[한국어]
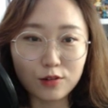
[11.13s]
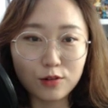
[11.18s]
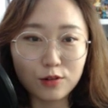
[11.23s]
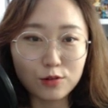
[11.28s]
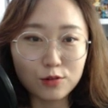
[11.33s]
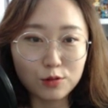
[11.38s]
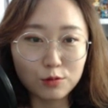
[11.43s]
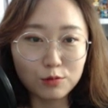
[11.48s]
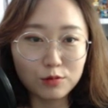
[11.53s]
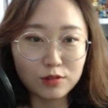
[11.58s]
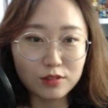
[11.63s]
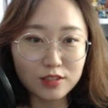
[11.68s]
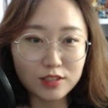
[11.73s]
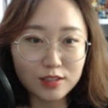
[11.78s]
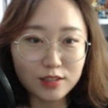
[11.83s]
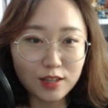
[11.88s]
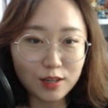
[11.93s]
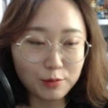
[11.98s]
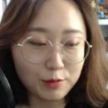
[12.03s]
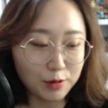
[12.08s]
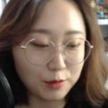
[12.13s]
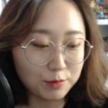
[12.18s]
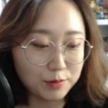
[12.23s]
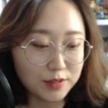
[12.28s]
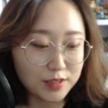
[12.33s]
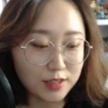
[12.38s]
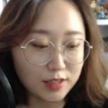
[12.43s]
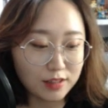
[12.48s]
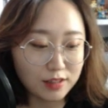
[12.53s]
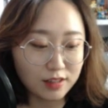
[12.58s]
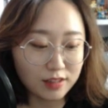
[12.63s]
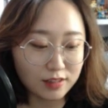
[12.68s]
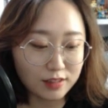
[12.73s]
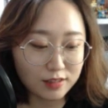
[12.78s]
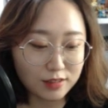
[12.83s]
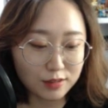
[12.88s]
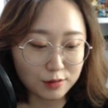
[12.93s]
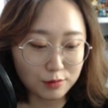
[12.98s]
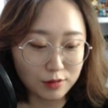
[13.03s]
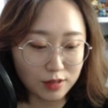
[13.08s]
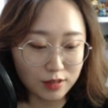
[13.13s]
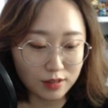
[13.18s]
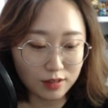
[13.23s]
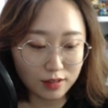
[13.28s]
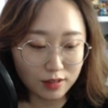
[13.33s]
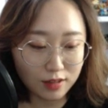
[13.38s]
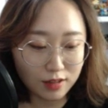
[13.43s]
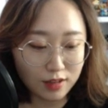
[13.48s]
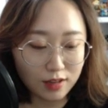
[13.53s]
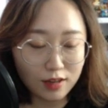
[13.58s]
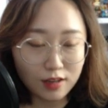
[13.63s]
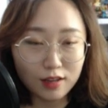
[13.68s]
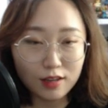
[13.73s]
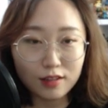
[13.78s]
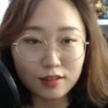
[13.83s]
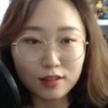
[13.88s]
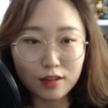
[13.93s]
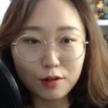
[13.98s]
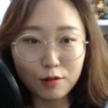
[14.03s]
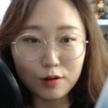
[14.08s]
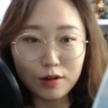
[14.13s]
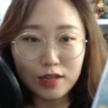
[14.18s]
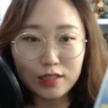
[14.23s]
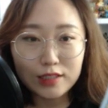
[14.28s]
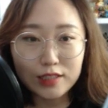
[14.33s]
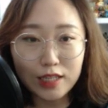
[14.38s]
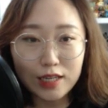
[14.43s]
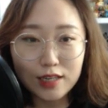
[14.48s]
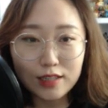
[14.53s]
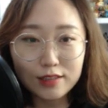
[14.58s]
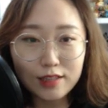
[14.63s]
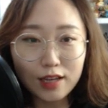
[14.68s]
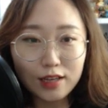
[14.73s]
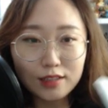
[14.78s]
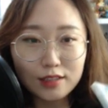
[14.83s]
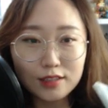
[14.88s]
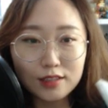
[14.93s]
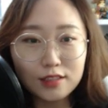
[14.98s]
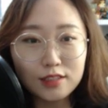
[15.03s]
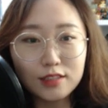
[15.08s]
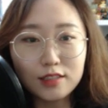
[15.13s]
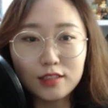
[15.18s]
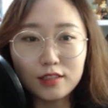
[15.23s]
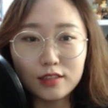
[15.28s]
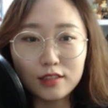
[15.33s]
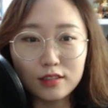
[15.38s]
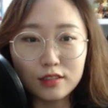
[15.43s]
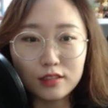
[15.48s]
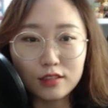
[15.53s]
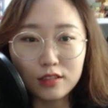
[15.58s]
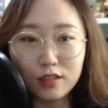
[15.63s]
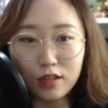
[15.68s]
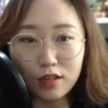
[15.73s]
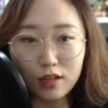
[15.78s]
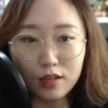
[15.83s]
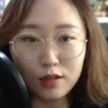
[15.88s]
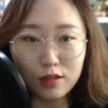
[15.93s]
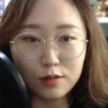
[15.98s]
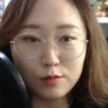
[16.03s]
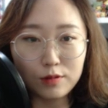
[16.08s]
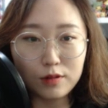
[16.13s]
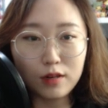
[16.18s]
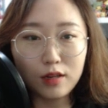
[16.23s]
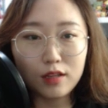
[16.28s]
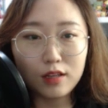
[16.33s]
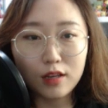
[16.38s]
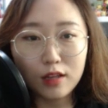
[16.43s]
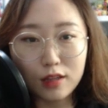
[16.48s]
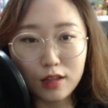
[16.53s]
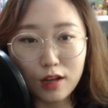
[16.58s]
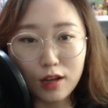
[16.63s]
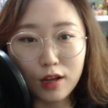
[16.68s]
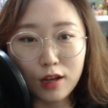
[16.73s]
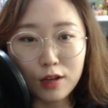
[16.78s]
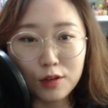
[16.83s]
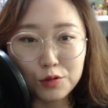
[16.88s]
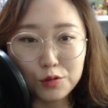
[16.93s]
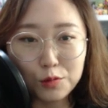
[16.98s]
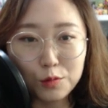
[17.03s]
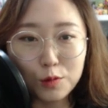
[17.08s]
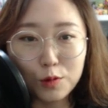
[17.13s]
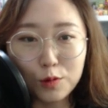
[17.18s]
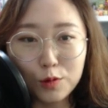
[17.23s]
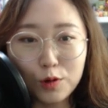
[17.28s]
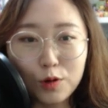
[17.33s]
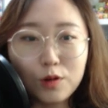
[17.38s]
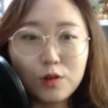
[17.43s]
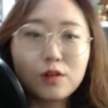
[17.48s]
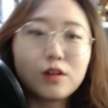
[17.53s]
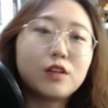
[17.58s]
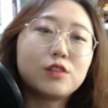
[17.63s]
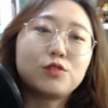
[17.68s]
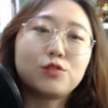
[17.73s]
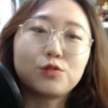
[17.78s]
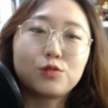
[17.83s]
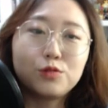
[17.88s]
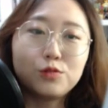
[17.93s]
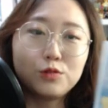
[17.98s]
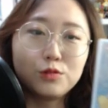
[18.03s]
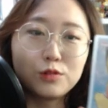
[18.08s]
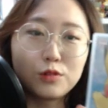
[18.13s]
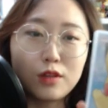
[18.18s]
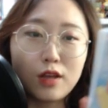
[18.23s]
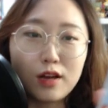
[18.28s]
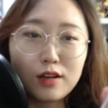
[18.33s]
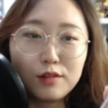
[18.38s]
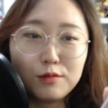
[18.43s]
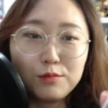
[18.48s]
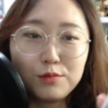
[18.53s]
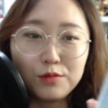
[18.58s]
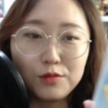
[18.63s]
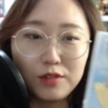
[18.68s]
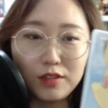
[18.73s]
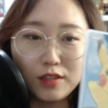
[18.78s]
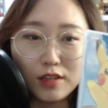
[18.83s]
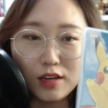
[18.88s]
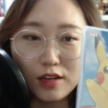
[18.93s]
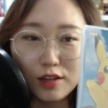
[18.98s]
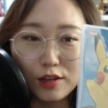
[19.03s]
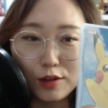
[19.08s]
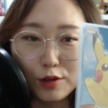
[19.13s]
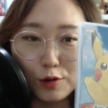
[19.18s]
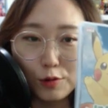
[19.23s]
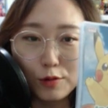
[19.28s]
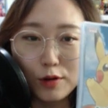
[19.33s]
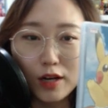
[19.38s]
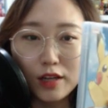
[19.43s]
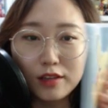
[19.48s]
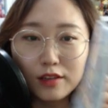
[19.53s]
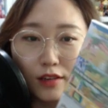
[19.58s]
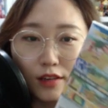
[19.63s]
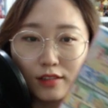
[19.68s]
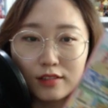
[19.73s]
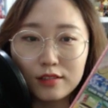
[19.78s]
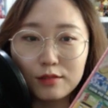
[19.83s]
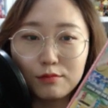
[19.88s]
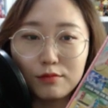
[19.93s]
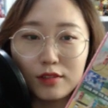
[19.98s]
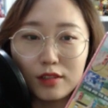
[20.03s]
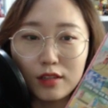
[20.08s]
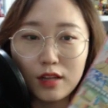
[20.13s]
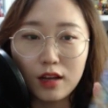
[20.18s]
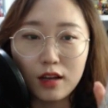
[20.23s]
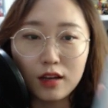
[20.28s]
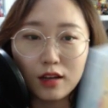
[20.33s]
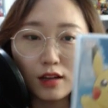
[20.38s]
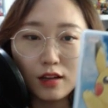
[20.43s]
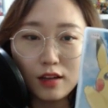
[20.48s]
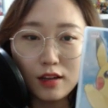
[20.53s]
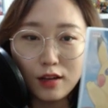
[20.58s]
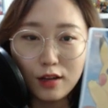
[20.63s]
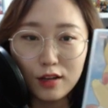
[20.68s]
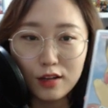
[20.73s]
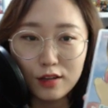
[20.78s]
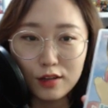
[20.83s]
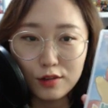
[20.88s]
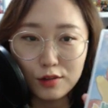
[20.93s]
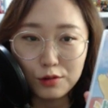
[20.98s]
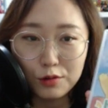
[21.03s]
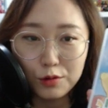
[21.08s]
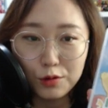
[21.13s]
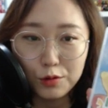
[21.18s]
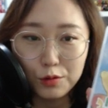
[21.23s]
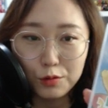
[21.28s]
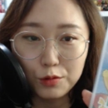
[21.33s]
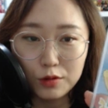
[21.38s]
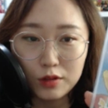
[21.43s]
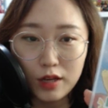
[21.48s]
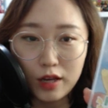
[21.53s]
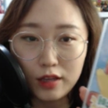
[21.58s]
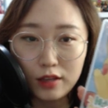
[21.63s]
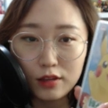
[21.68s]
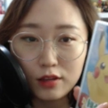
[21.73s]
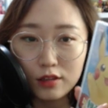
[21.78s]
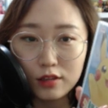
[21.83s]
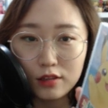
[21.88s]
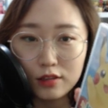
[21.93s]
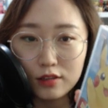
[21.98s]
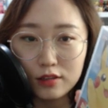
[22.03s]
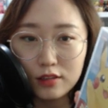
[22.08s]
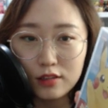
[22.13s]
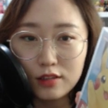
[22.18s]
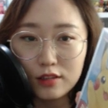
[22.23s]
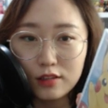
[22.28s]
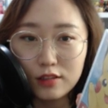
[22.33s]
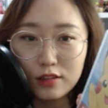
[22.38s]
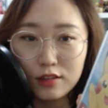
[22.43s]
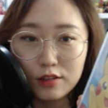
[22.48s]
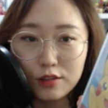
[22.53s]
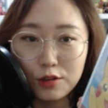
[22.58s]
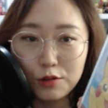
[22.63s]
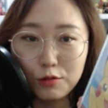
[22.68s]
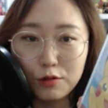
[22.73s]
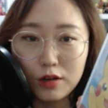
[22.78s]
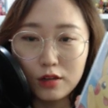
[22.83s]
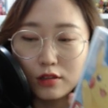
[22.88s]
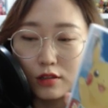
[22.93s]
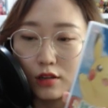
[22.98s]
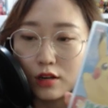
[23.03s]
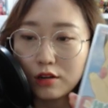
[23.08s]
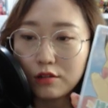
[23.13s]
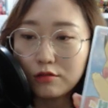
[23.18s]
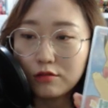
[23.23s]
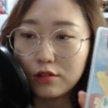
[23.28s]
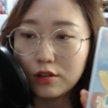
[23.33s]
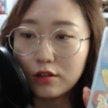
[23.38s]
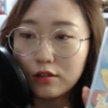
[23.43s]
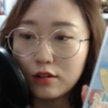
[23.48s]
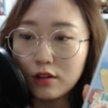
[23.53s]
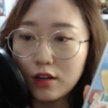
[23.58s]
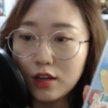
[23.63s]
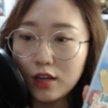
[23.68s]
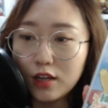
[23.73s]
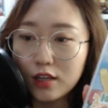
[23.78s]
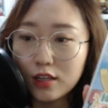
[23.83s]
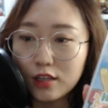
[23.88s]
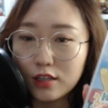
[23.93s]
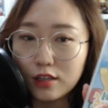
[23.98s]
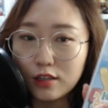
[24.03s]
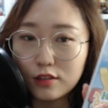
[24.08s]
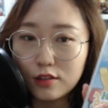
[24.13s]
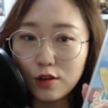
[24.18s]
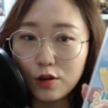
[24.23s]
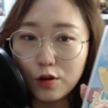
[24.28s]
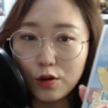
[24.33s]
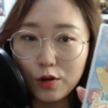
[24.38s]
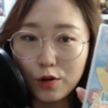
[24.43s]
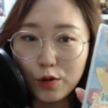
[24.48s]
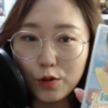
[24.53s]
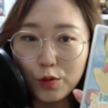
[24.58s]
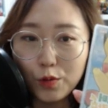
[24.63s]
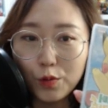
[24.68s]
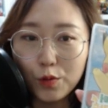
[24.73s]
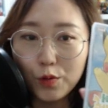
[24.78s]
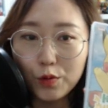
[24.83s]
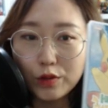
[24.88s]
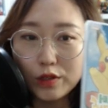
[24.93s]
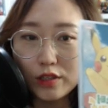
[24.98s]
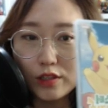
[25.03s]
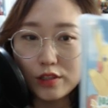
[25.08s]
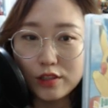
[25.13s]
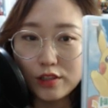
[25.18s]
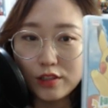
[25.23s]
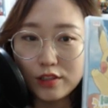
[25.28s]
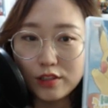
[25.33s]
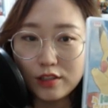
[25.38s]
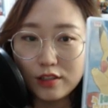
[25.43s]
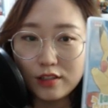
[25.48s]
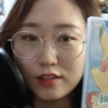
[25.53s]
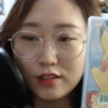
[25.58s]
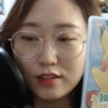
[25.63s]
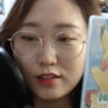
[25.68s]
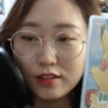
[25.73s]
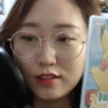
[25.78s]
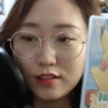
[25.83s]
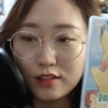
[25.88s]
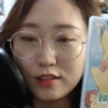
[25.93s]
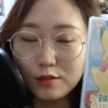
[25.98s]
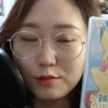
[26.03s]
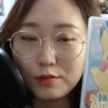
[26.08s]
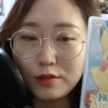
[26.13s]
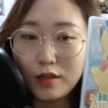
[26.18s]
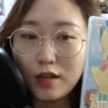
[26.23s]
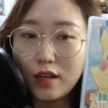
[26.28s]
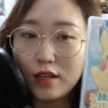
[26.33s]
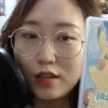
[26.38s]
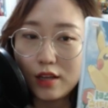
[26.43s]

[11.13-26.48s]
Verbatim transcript: 좀 늦은 감이 없지 않아 있지만 제가 원래 제다를 플레이하다가 좀 어려워가지고 다른 분이랑 교환을 했습니다 그래서 요 타이틀을 교환을 했고요 그래서 요거를 플레이